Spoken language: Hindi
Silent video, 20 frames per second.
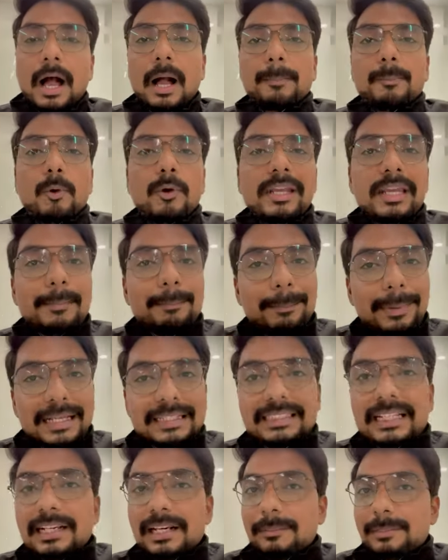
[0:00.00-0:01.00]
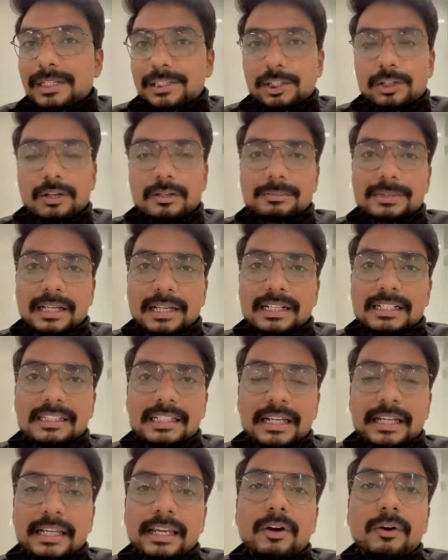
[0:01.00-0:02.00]
आपको ये बेसिक लिमिट थ्योरम्स आने
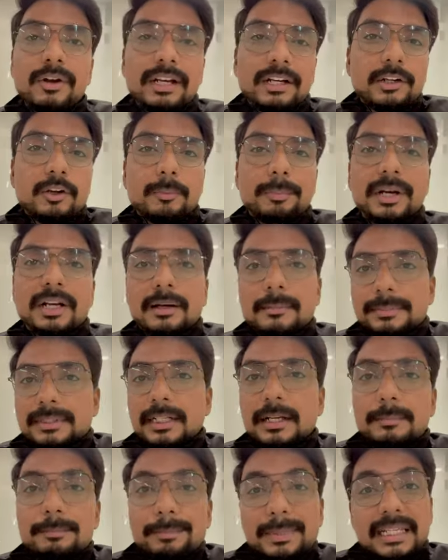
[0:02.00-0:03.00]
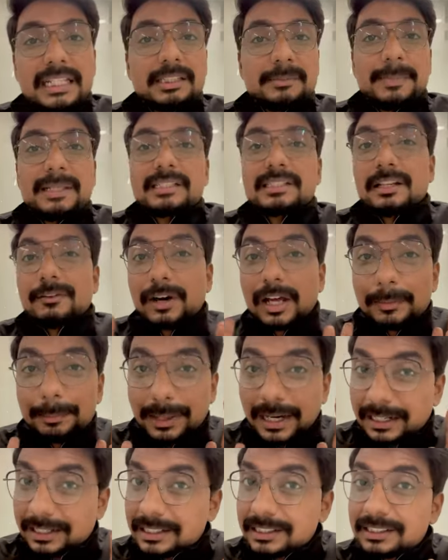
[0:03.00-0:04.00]
चाहिए और इनके ऊपर कम से कम 20-20 सवाल
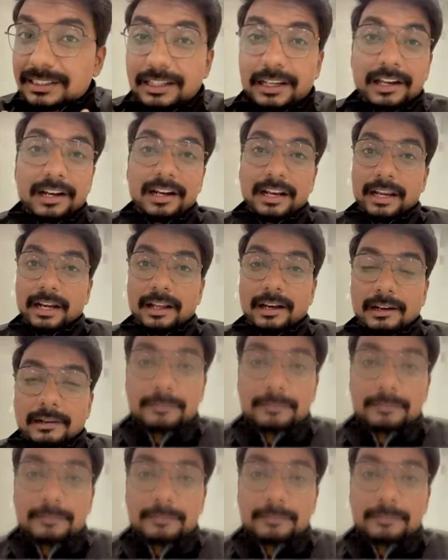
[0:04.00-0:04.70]
प्रैक्टिस कर लेना